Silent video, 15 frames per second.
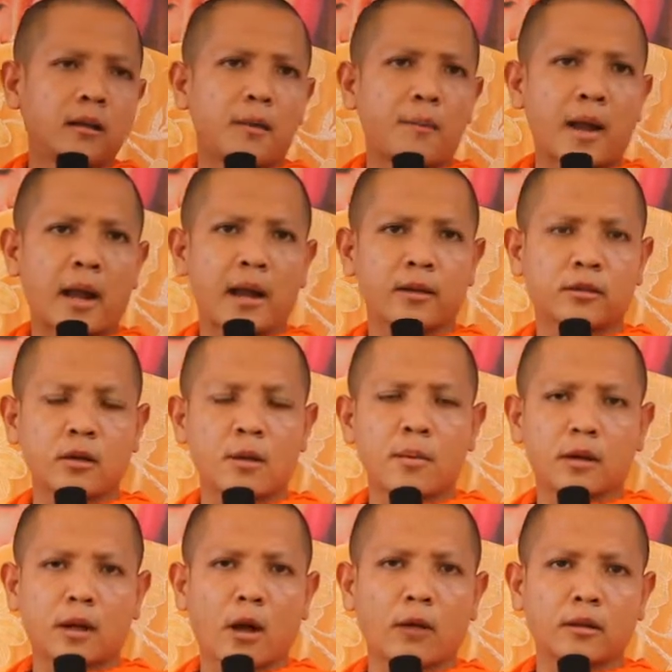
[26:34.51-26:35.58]
mà sông
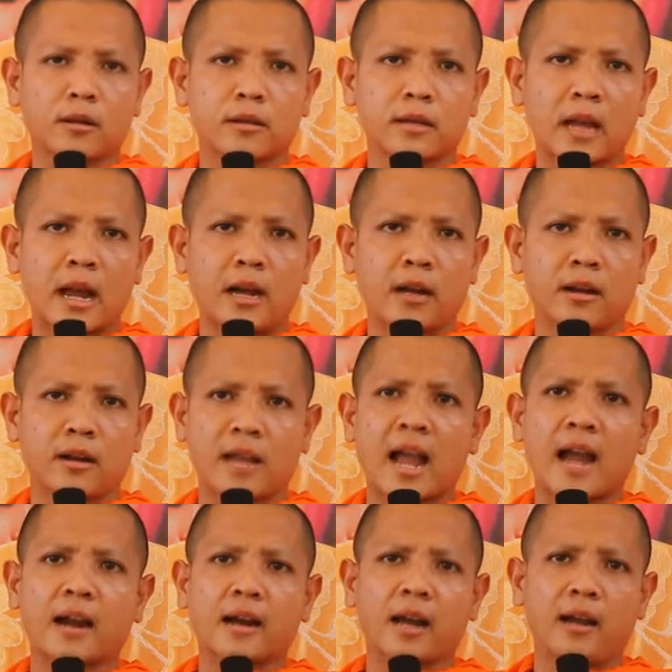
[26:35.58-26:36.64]
cao trở xa để
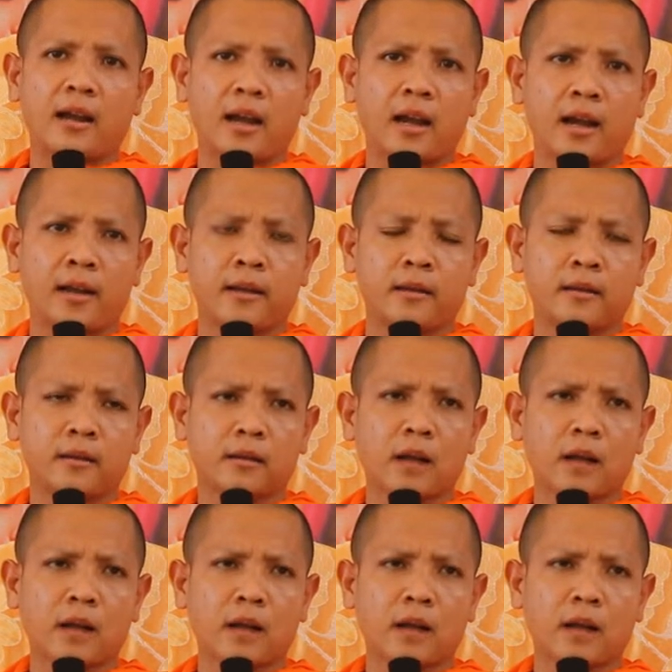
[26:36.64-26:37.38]
giang cái này lên